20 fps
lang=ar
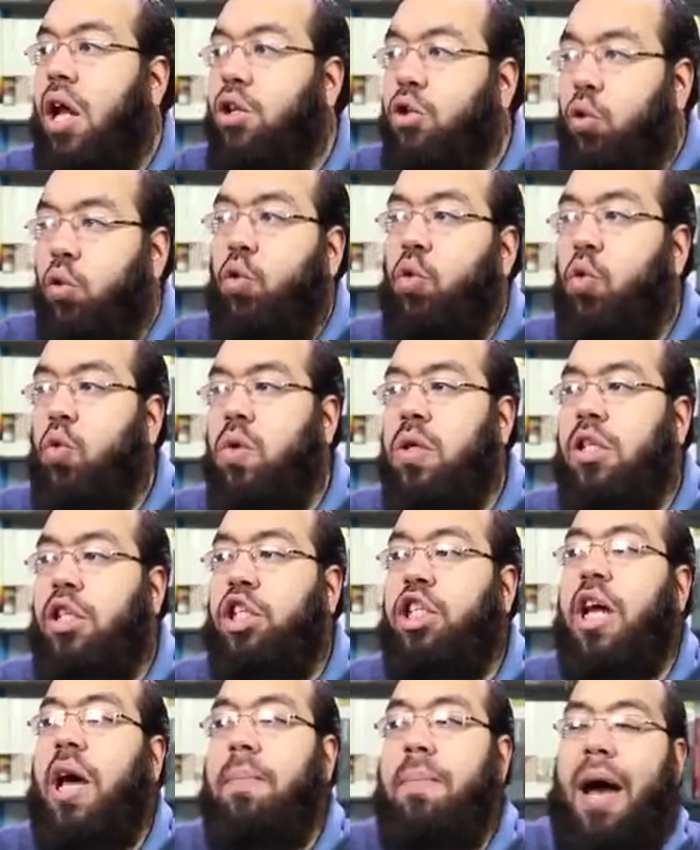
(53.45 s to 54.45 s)
رجل
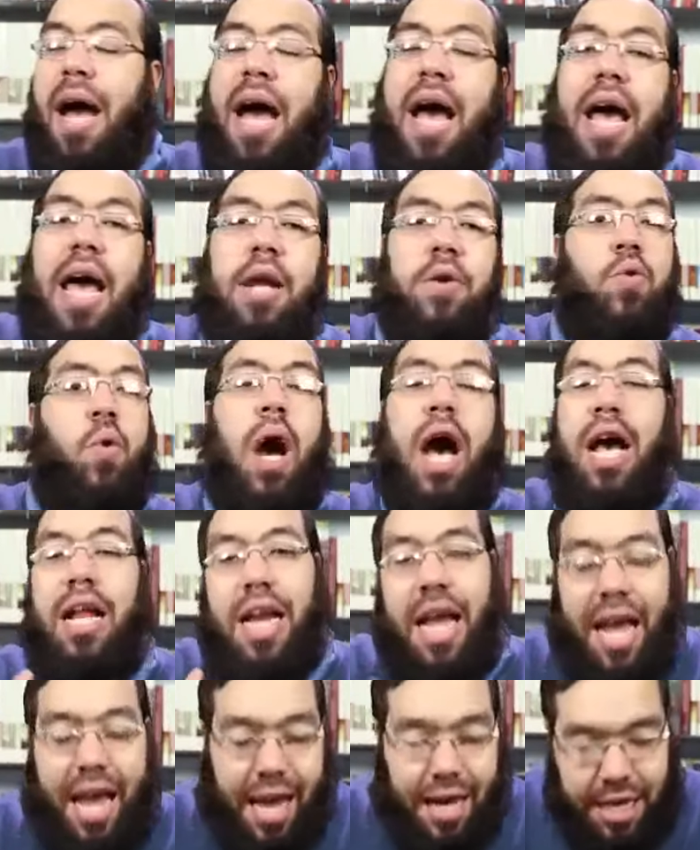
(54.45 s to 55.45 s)
شبعان
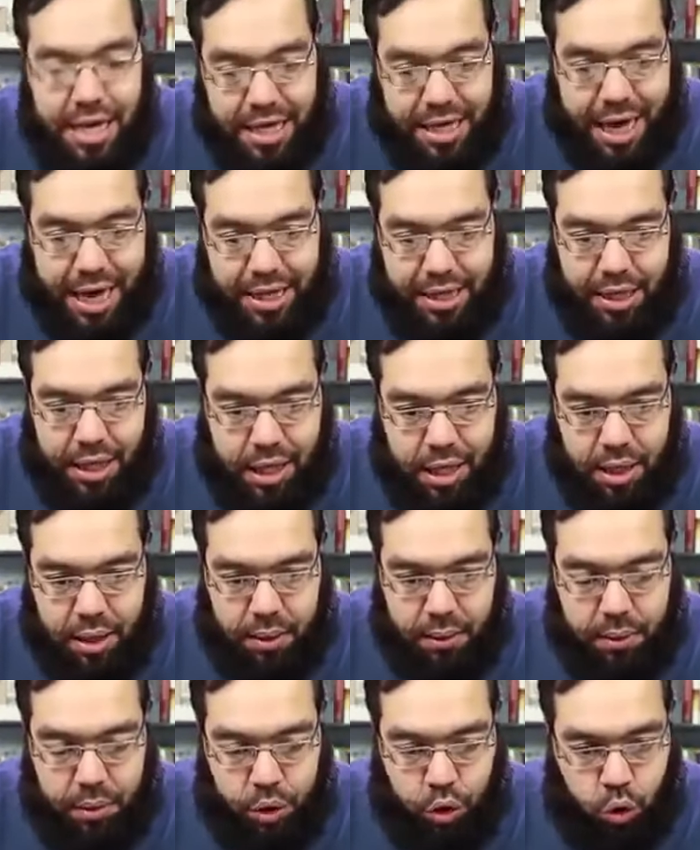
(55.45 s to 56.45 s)
على أريكته
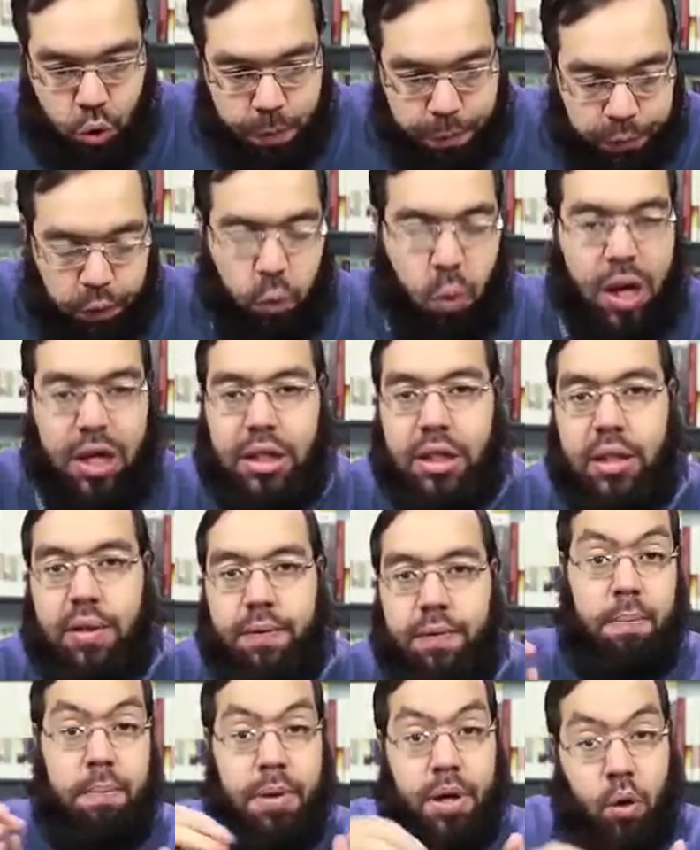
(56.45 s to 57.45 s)
شوف
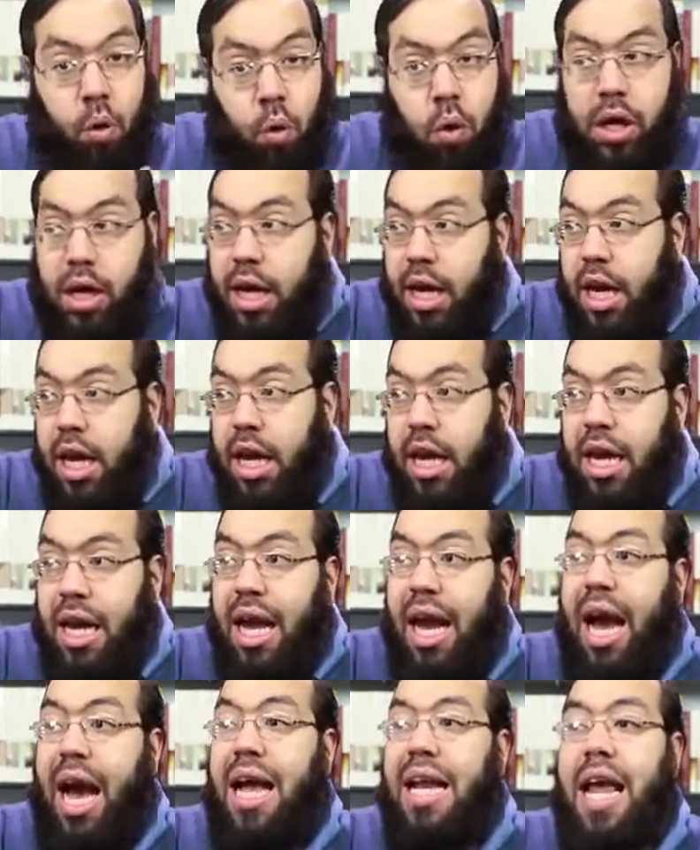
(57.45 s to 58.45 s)
الوصف بيقول ايه
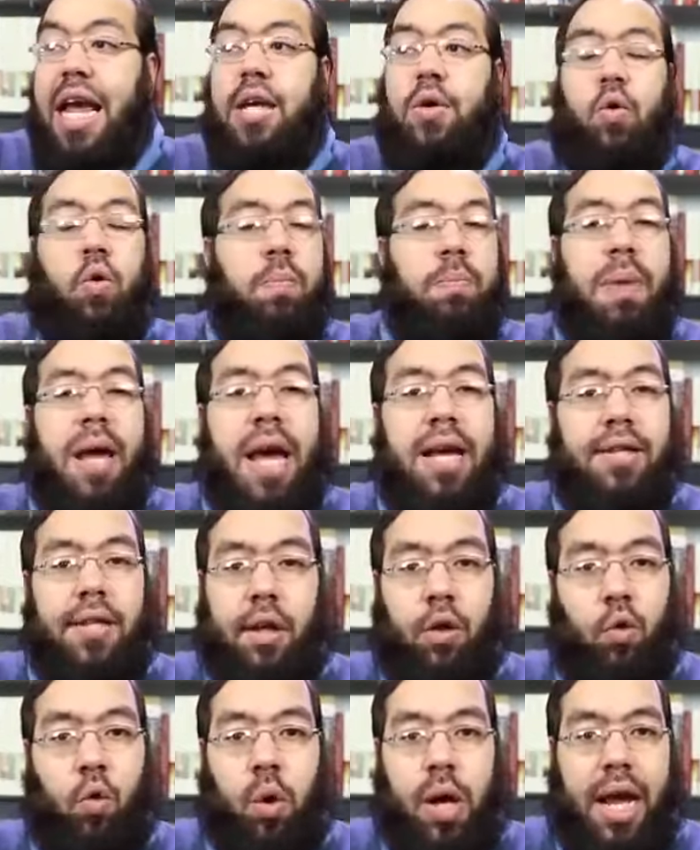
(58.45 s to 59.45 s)
عليكم بهذا
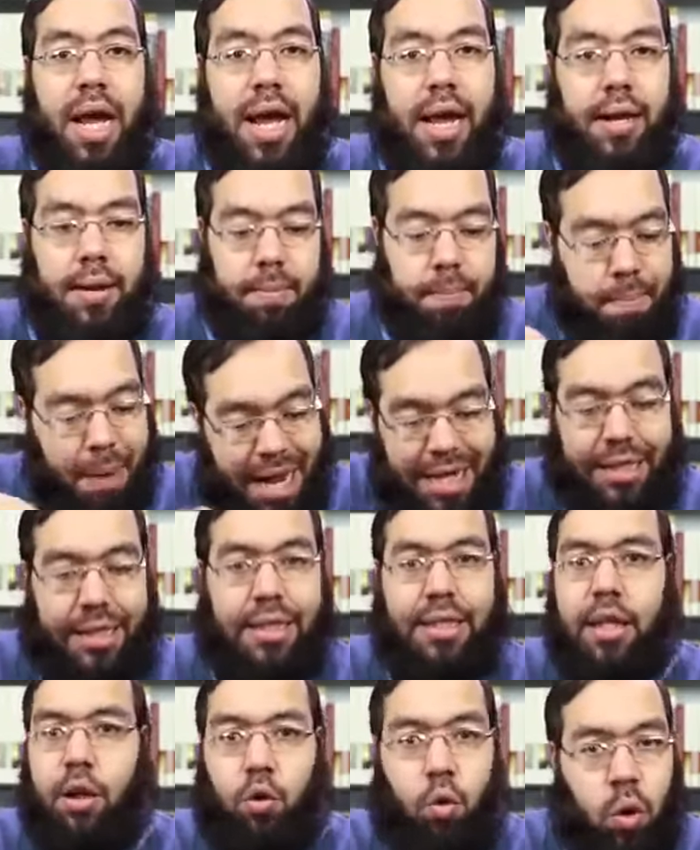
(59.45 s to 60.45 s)
القرآن
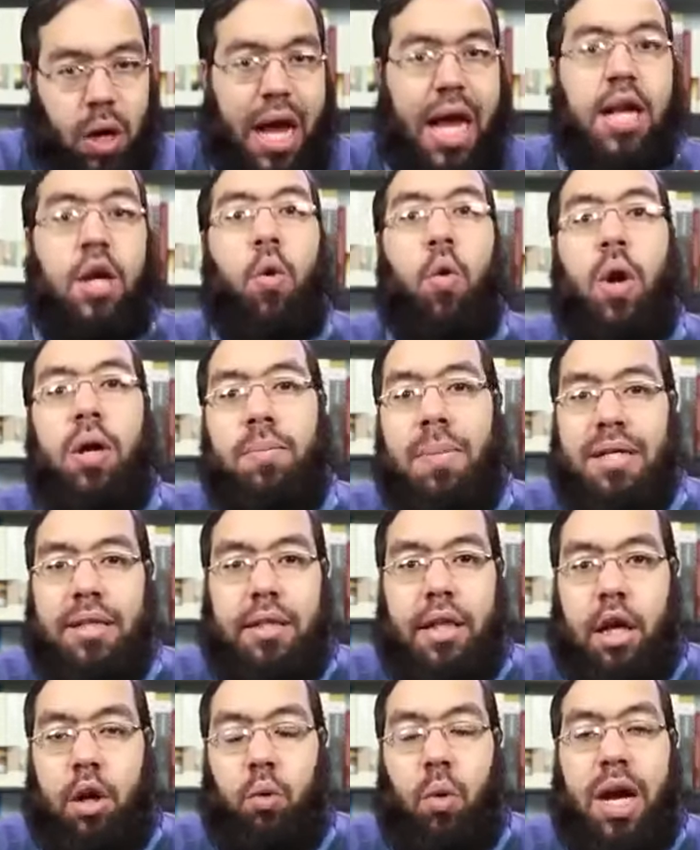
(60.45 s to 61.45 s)
بس القرآن هو
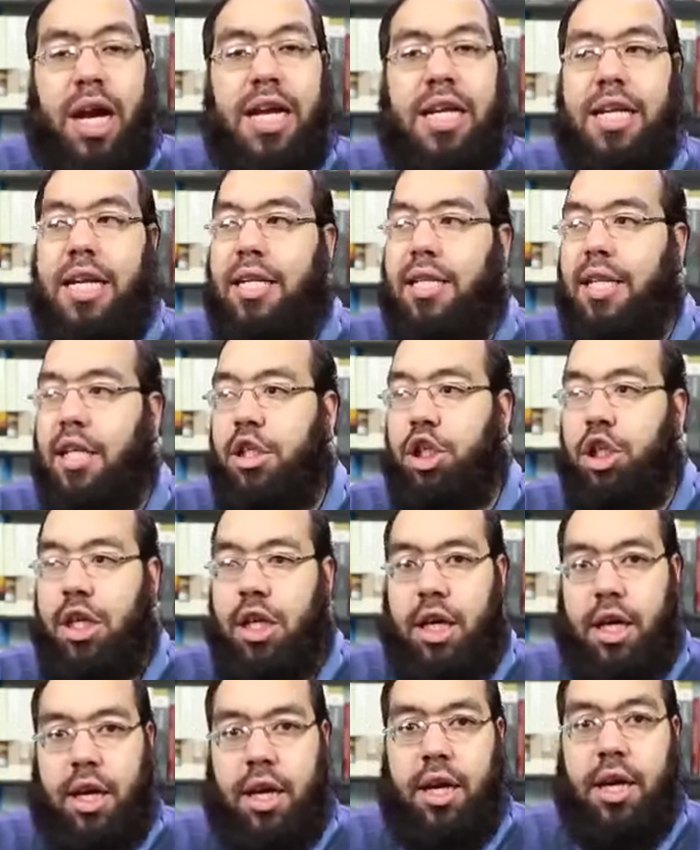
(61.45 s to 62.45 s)
المصدر الوحيد
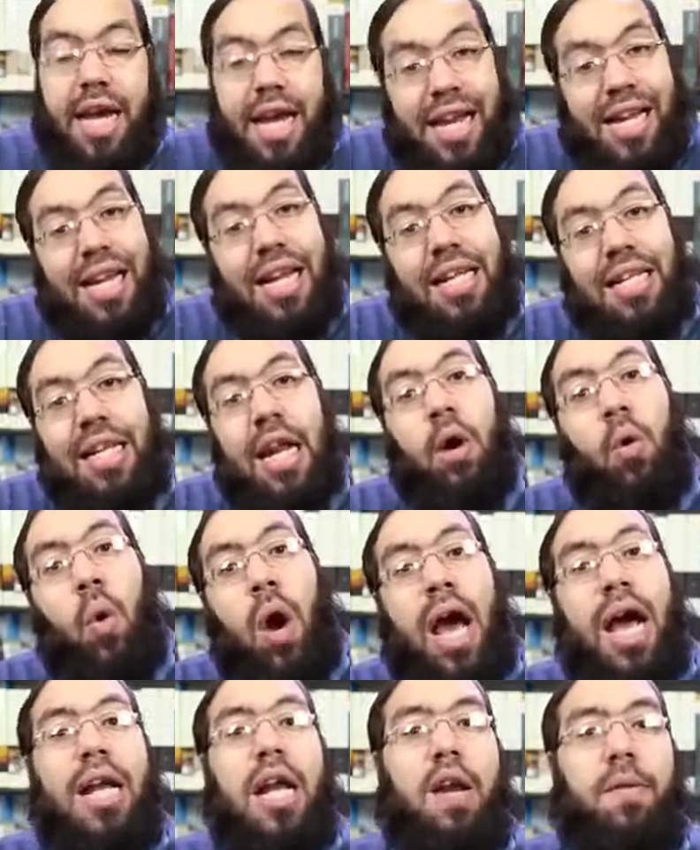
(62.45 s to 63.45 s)
للتشريع اللي تلاقوه
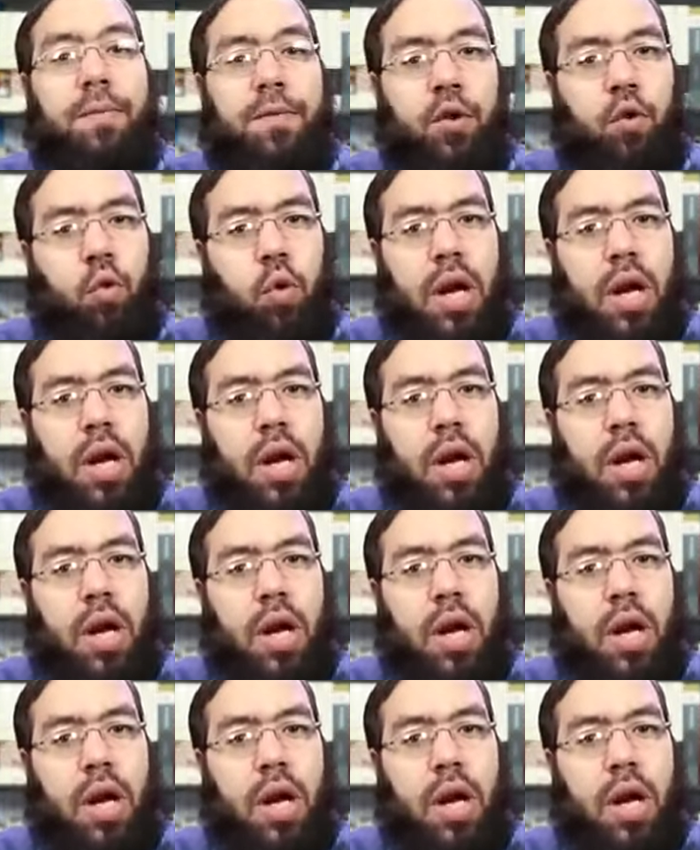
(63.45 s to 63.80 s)
حلال في